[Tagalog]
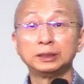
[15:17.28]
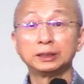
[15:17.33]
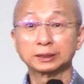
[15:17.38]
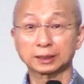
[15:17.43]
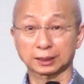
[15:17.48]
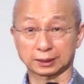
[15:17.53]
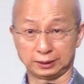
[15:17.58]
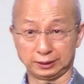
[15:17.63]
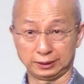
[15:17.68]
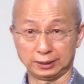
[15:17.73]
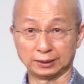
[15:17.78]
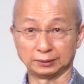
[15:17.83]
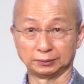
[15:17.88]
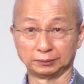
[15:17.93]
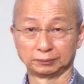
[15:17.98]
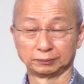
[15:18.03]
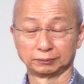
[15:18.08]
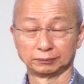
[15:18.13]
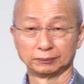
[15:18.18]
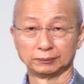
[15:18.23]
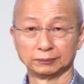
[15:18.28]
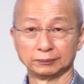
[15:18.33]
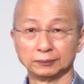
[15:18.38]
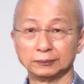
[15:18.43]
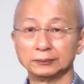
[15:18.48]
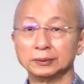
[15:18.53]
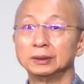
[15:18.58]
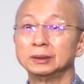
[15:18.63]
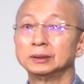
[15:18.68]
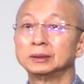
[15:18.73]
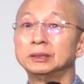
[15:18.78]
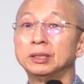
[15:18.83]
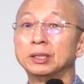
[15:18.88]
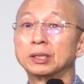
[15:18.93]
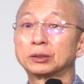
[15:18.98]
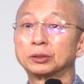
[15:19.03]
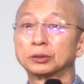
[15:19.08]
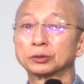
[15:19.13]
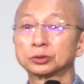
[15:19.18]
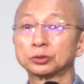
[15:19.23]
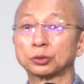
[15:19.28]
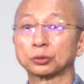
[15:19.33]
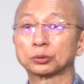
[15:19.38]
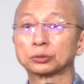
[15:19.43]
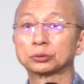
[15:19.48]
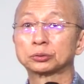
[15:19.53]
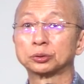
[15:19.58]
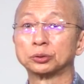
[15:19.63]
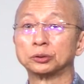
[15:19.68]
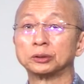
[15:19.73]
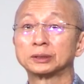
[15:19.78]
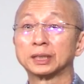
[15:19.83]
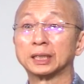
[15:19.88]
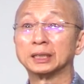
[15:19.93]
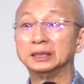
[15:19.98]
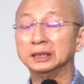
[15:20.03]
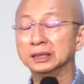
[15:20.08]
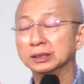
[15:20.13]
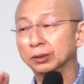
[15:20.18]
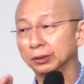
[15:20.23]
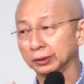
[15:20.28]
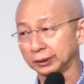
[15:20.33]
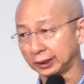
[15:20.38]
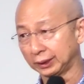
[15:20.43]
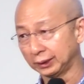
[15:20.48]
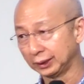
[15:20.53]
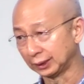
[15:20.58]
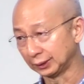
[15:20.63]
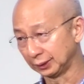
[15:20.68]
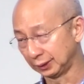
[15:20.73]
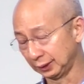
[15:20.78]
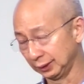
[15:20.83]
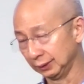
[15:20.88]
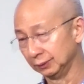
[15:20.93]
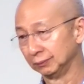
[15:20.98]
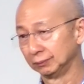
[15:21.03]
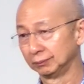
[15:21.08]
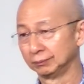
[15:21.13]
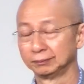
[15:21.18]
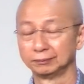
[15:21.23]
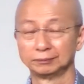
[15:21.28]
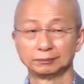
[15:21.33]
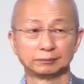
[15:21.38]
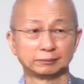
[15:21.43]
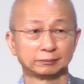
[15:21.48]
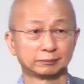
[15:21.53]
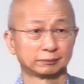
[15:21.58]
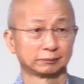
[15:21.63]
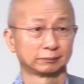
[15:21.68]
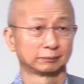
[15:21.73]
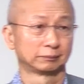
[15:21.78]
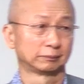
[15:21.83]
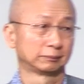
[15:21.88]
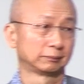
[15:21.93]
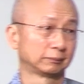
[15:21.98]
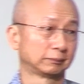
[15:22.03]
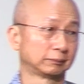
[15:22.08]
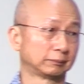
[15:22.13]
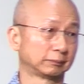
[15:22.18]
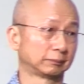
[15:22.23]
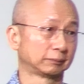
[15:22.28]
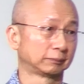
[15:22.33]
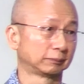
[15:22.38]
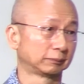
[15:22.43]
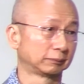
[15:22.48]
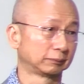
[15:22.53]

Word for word: Kaya nga ibinigay ng Panginoon ang chapter 19 para malaman natin kung paano